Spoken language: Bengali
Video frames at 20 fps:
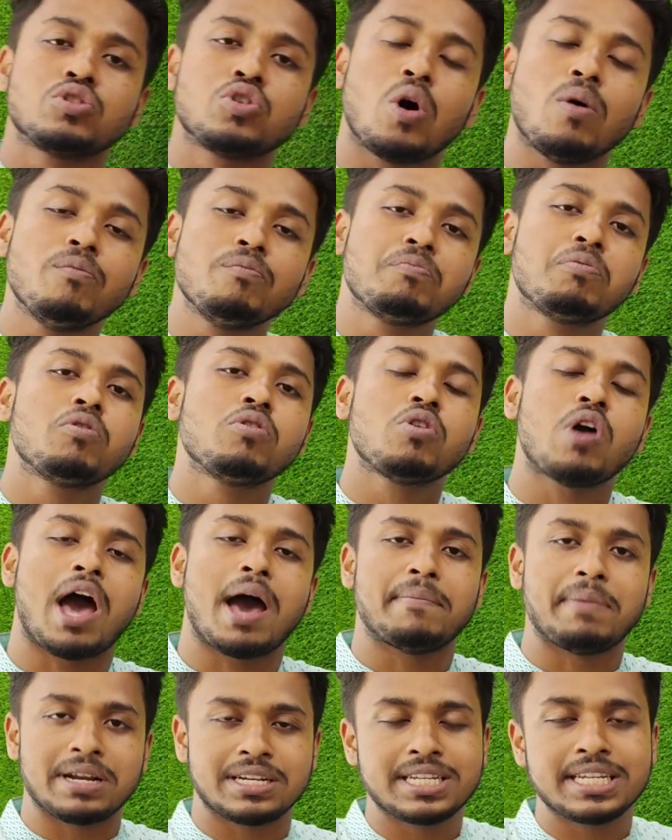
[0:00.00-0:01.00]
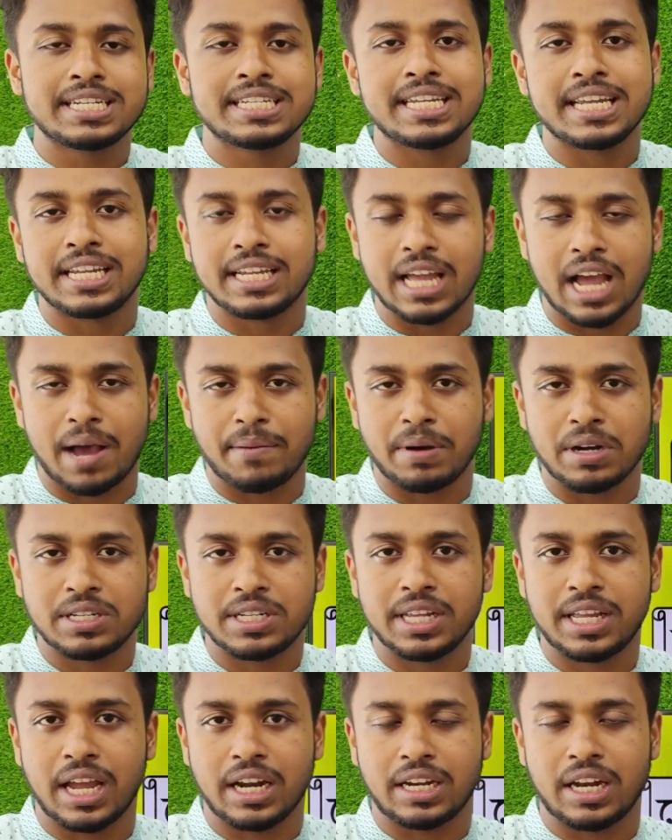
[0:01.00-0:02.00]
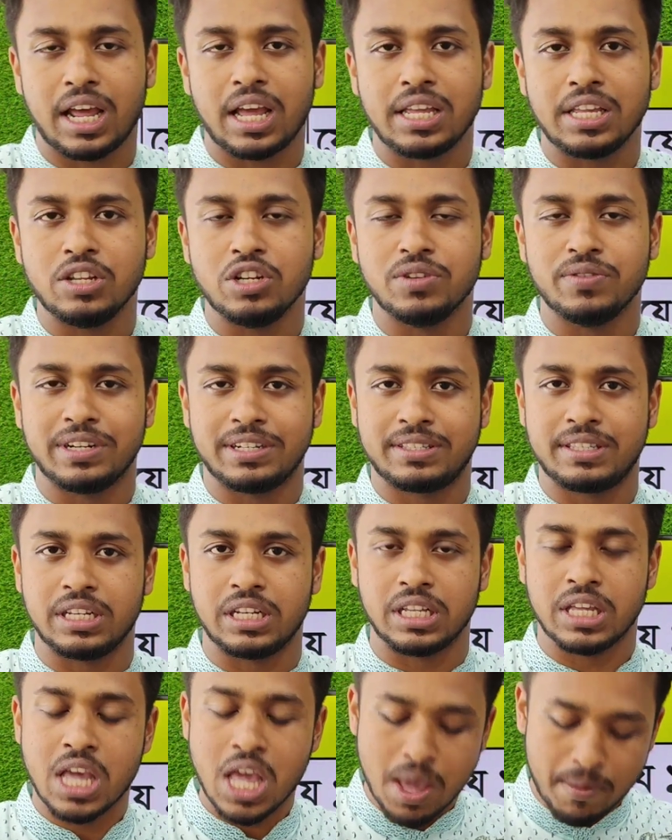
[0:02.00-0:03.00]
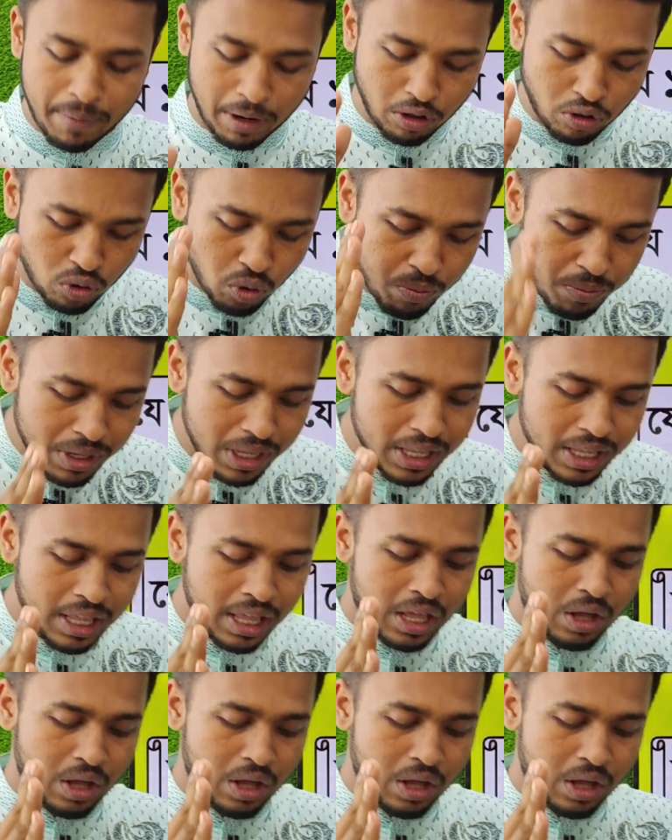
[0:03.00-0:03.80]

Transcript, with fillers: সম্পূর্ণ আবাসিক আবাসিক একটা ইউনিভার্সিটি মানে তুমি